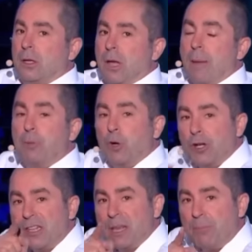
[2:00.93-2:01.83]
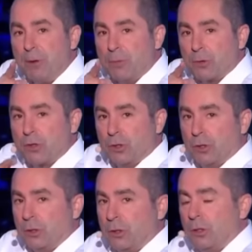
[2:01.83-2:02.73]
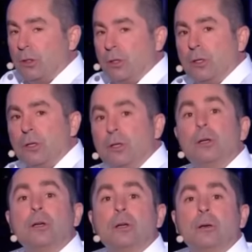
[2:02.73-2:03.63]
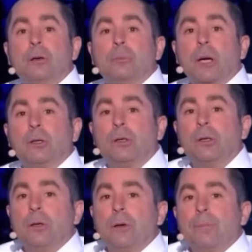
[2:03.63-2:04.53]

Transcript: Un peu de discipline, monsieur. Pardon